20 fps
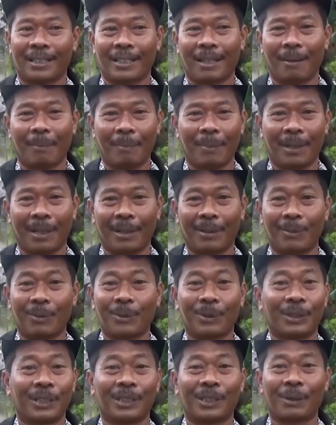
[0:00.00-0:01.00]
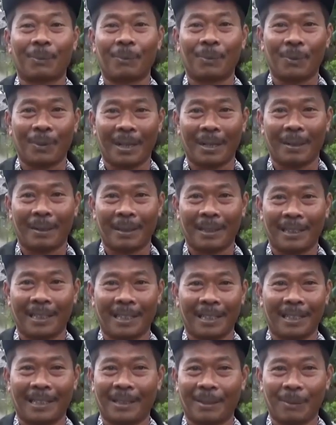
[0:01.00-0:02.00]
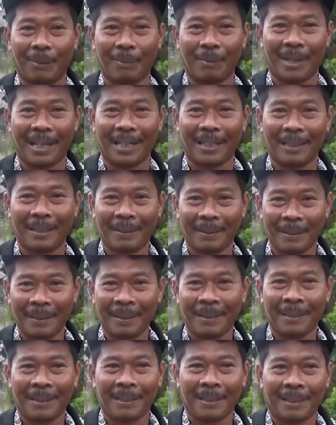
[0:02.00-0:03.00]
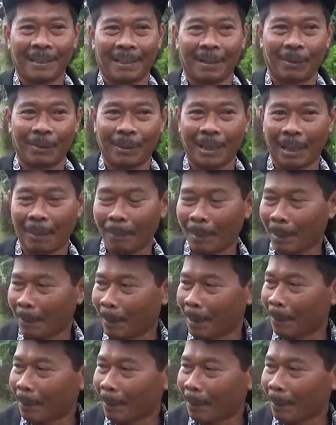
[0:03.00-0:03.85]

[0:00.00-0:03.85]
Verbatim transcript: sampai ngungsi semua dari rumah terutama Ma nah.